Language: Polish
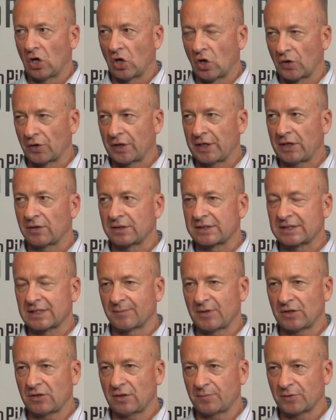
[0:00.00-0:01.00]
one od
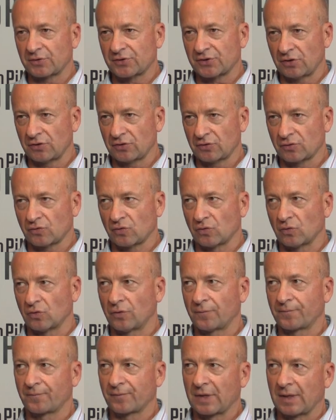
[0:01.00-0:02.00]
samego
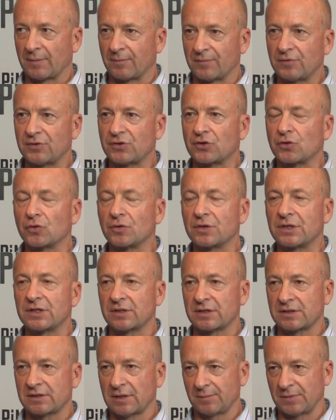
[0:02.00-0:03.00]
początku były trudne
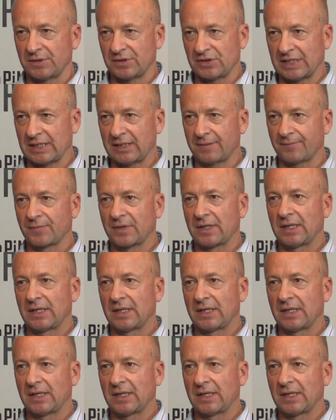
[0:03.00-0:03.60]
do zdobycia